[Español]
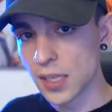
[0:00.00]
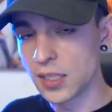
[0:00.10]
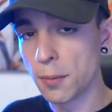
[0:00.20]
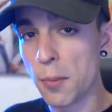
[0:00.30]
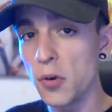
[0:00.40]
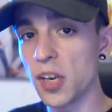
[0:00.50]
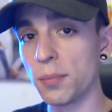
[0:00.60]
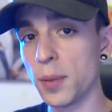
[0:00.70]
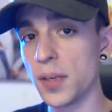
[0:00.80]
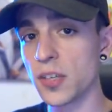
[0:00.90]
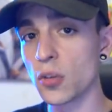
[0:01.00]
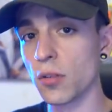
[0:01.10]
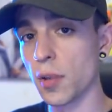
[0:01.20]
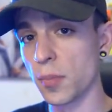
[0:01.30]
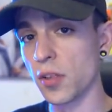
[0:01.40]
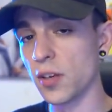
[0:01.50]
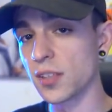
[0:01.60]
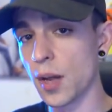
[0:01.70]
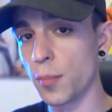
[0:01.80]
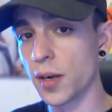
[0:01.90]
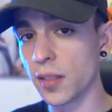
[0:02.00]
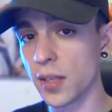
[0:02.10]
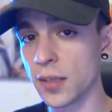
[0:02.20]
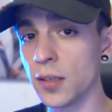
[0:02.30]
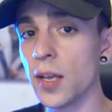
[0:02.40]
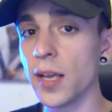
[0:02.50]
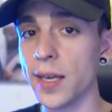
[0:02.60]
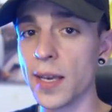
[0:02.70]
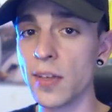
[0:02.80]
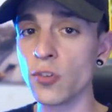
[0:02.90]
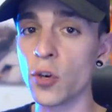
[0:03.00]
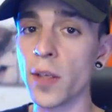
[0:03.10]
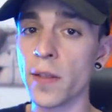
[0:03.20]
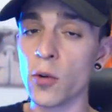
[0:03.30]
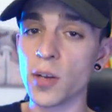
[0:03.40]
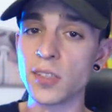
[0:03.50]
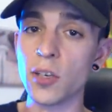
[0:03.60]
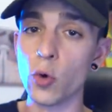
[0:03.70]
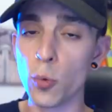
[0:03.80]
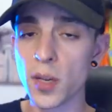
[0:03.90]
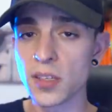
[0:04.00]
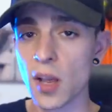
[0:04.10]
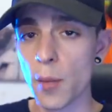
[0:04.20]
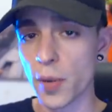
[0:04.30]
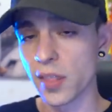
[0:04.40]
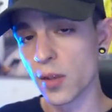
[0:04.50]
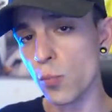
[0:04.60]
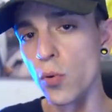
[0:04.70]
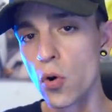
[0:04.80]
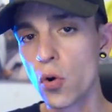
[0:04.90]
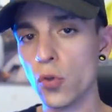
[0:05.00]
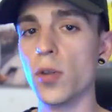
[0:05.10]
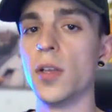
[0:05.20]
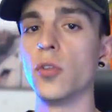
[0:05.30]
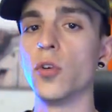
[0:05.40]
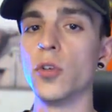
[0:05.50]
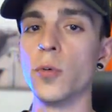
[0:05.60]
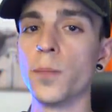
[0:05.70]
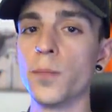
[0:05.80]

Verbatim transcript: Y si vemos las primeras concepciones que aparecen en la historia de lo que es el Urbex, parece un poco contradictorio.